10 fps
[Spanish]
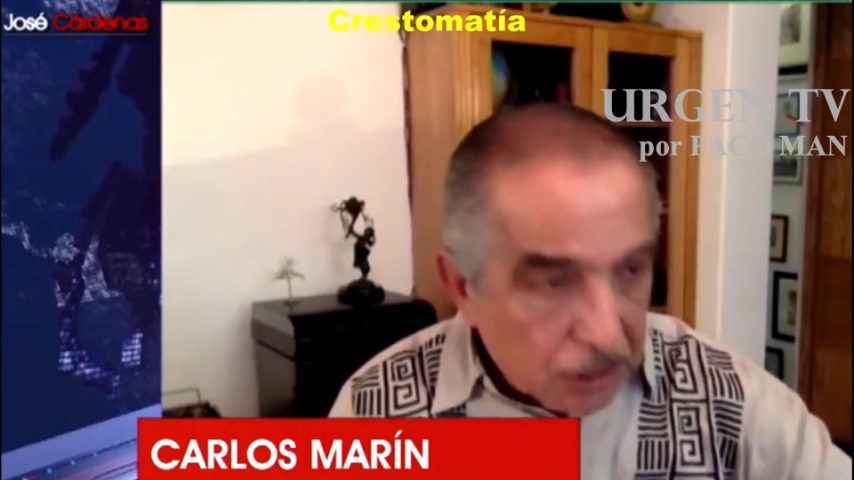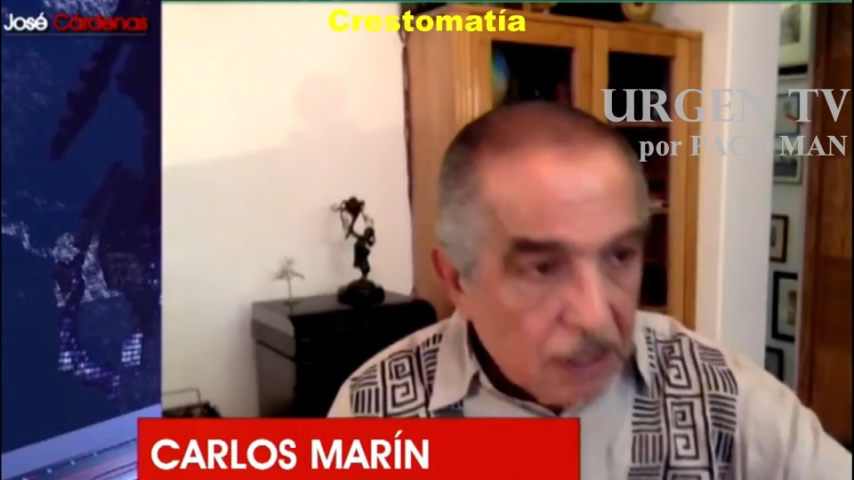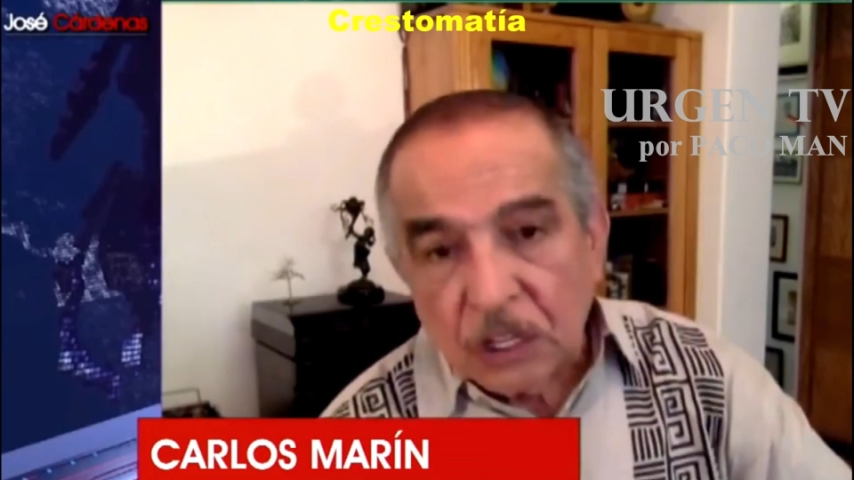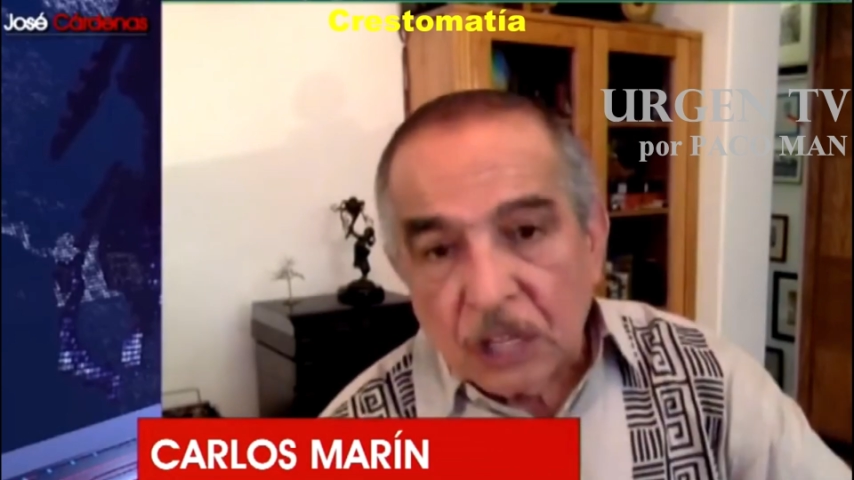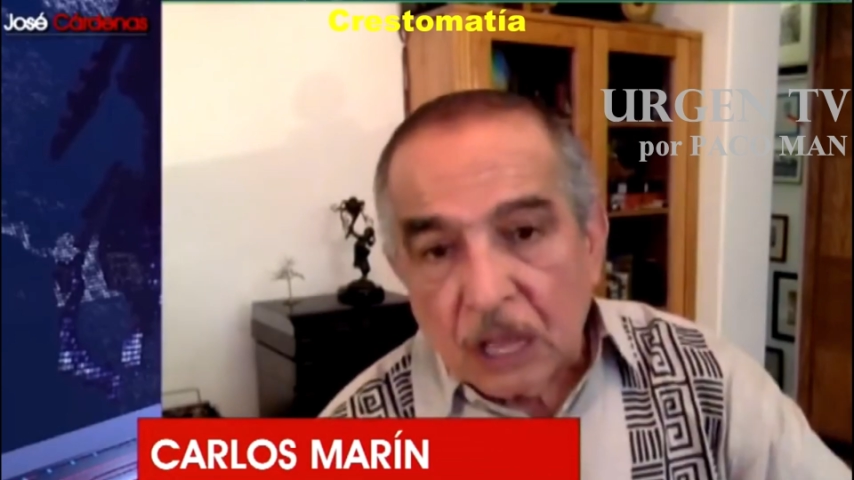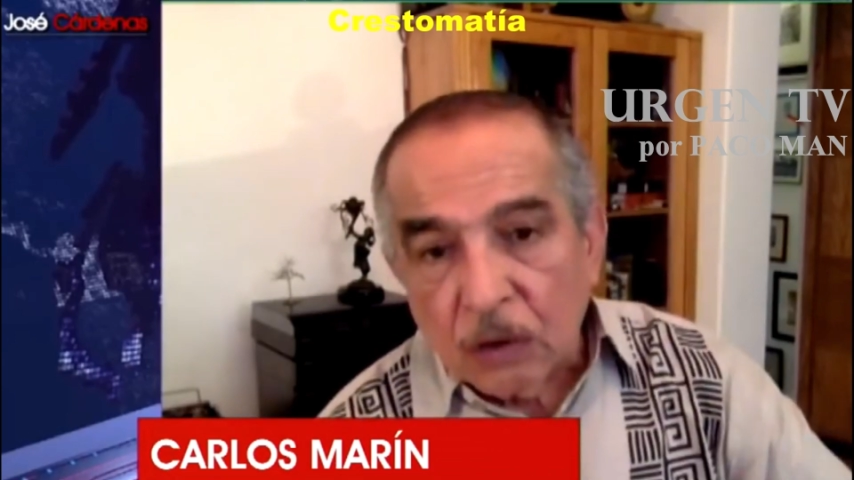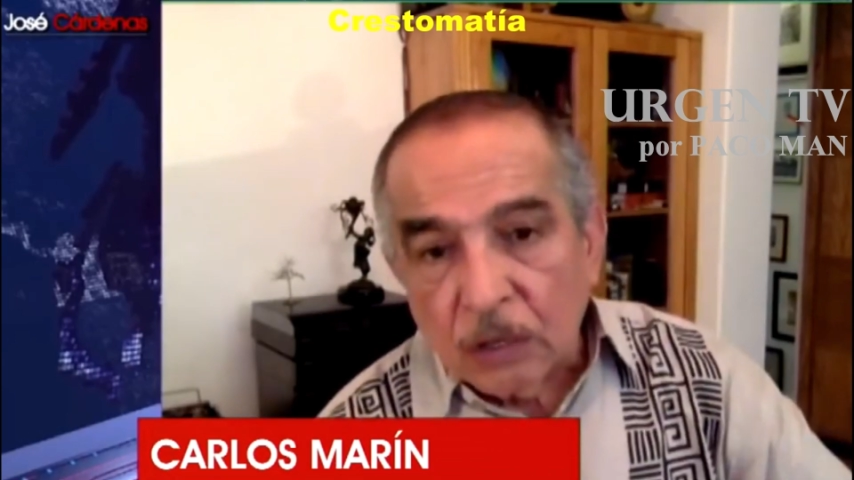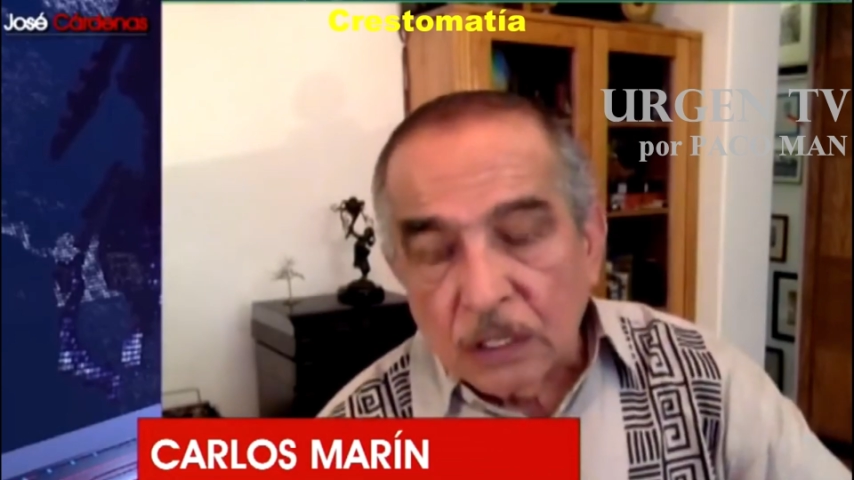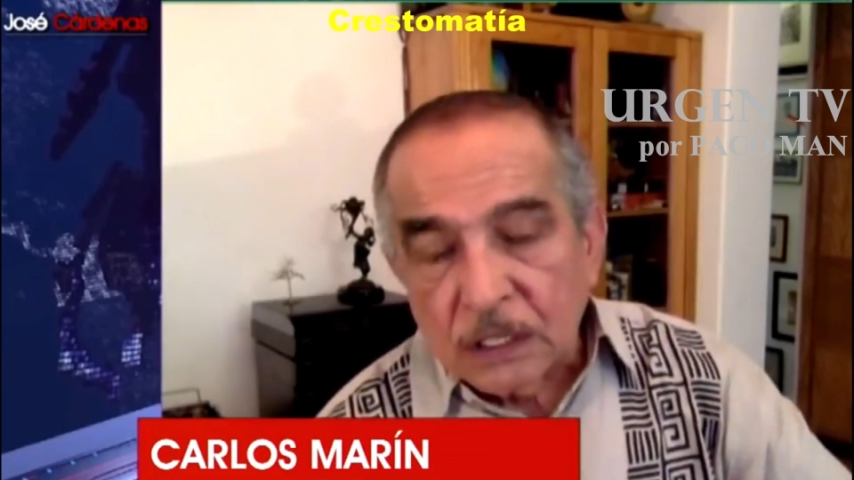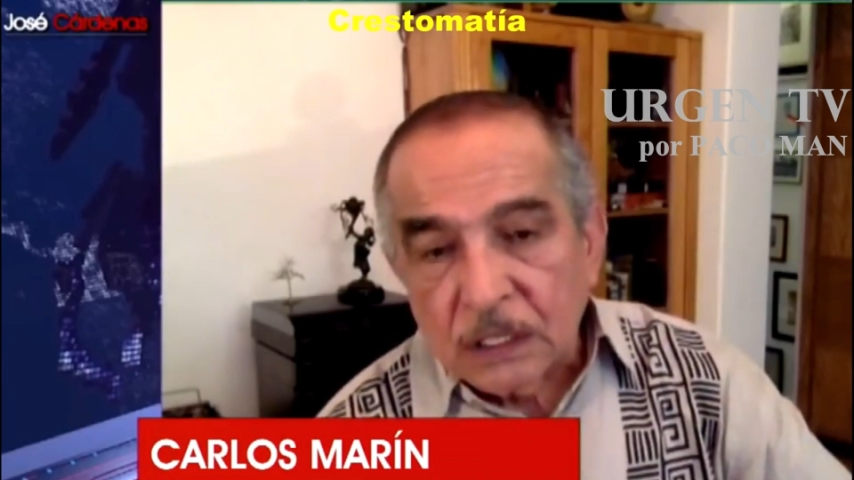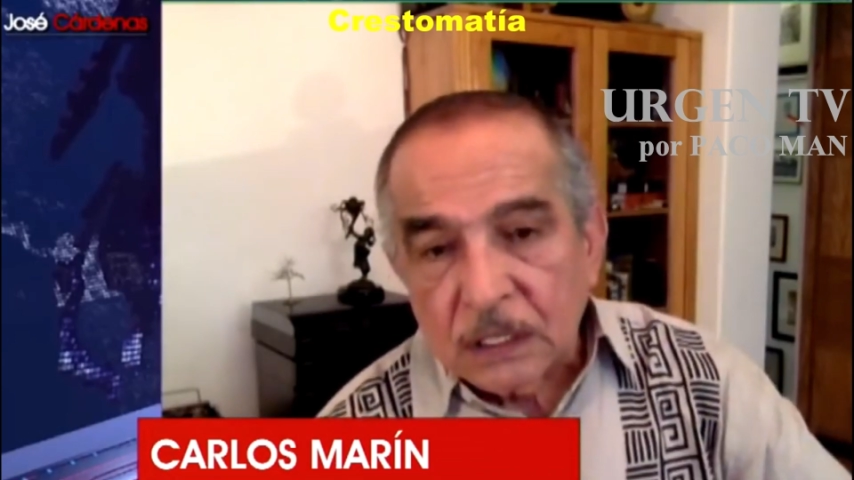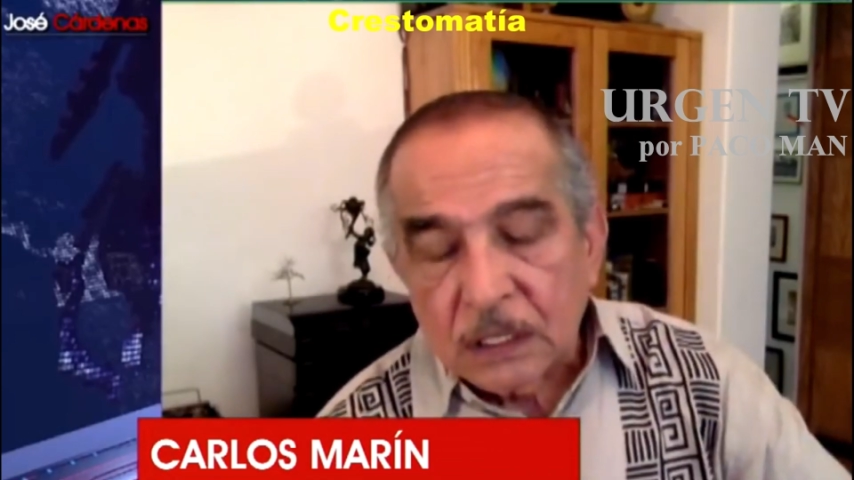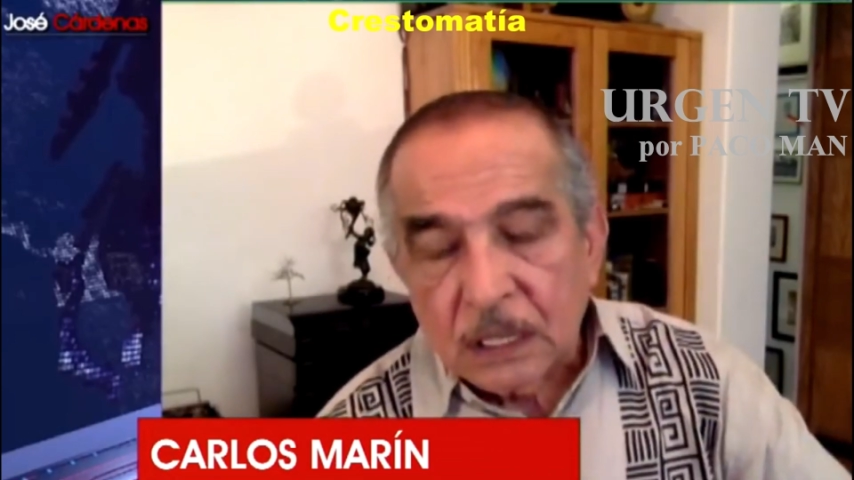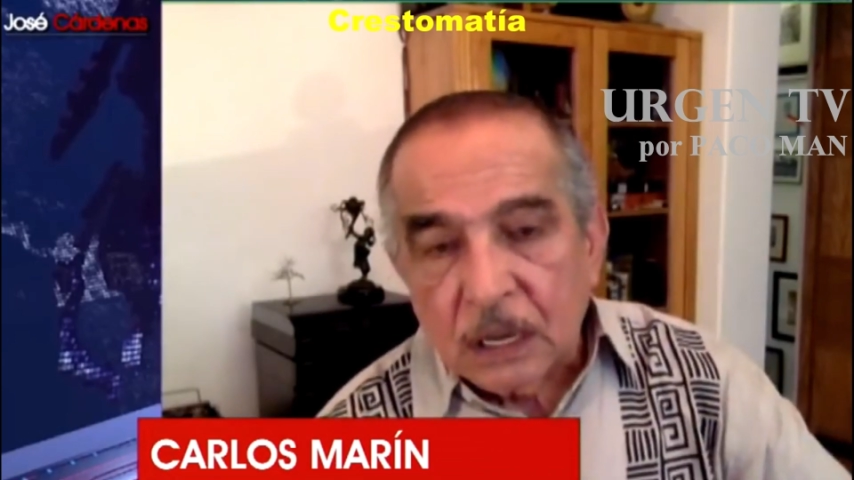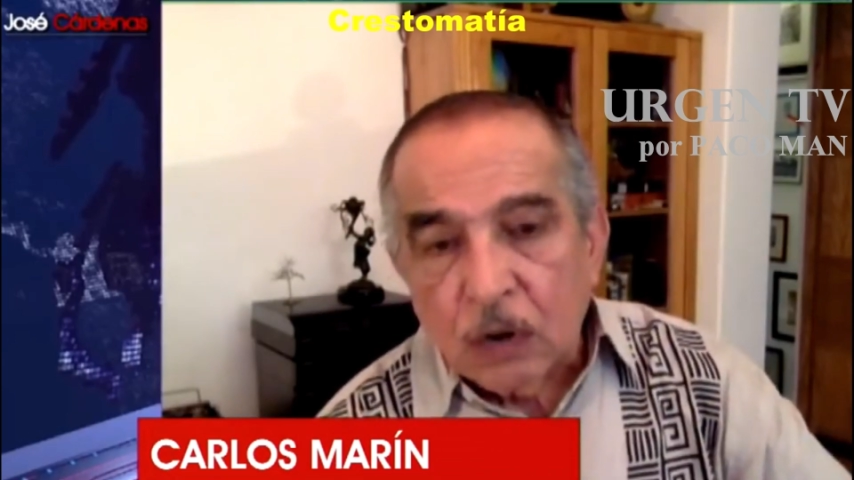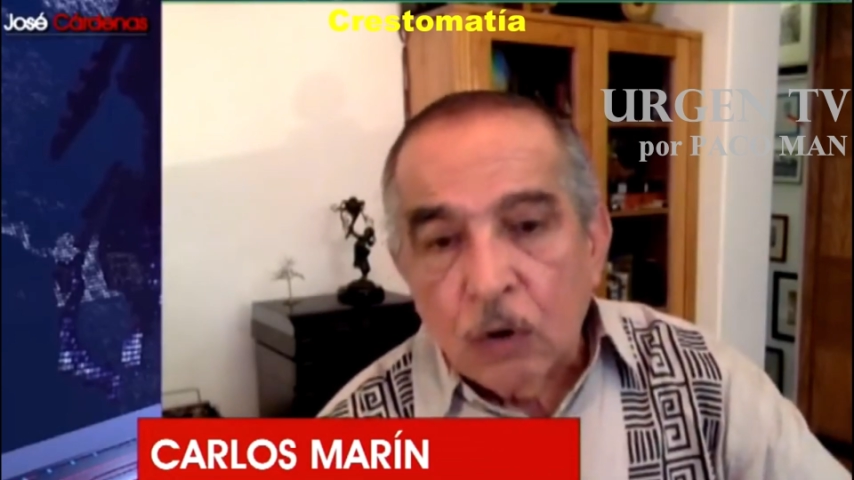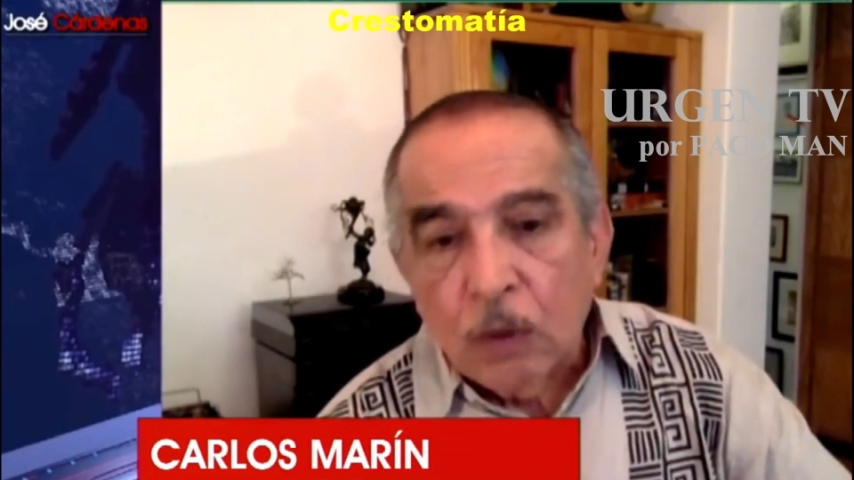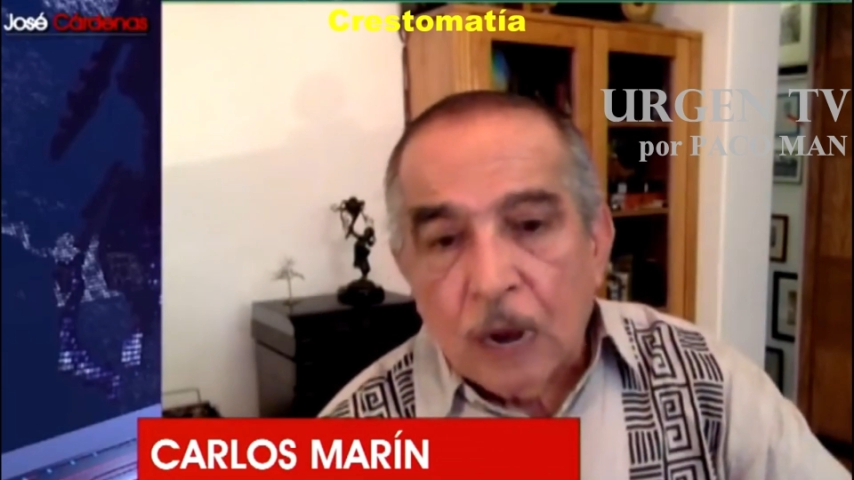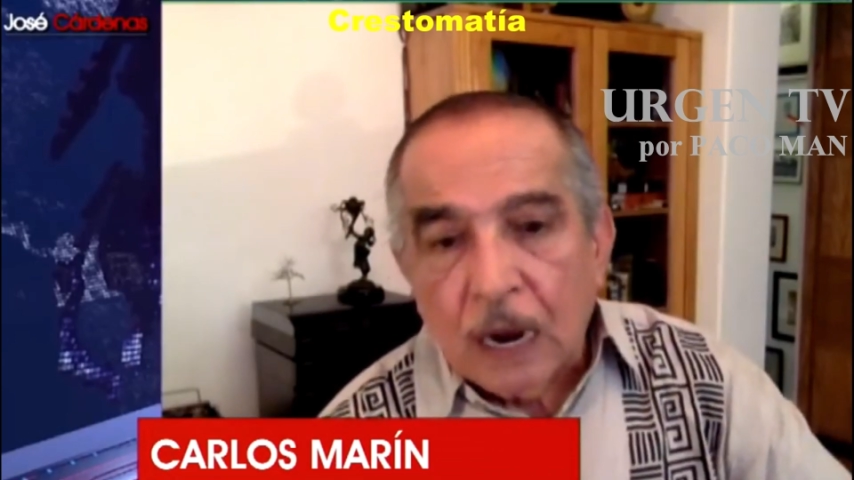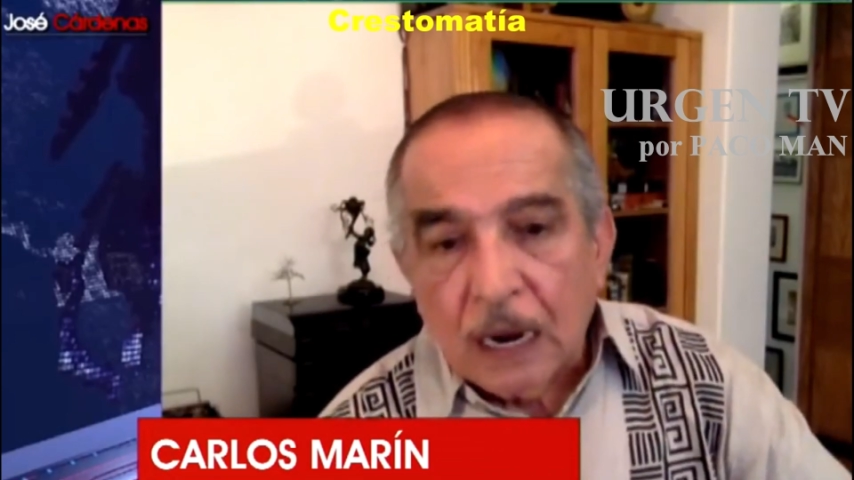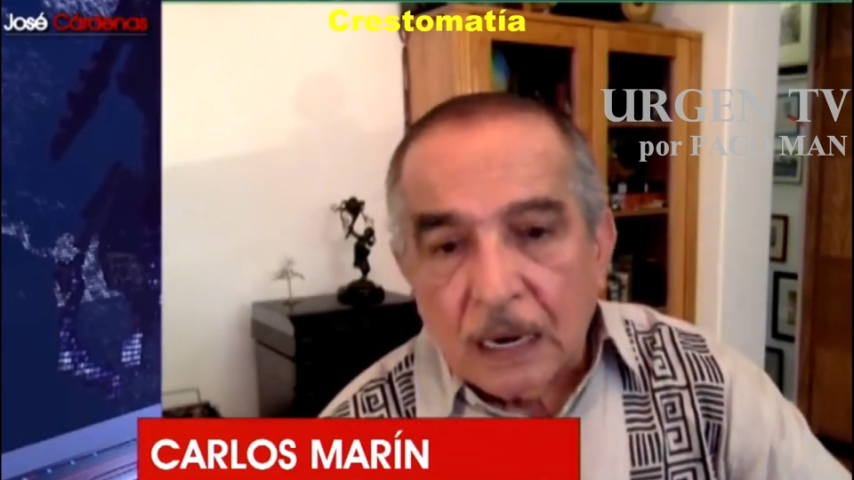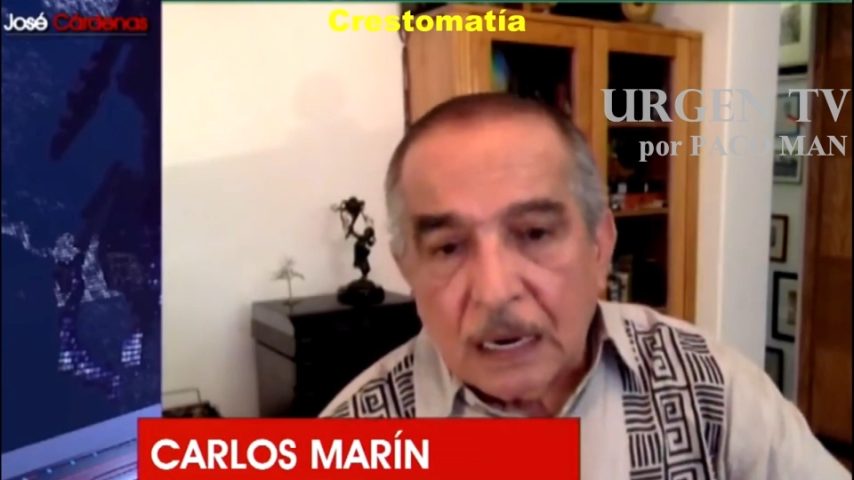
dictadores de Cuba,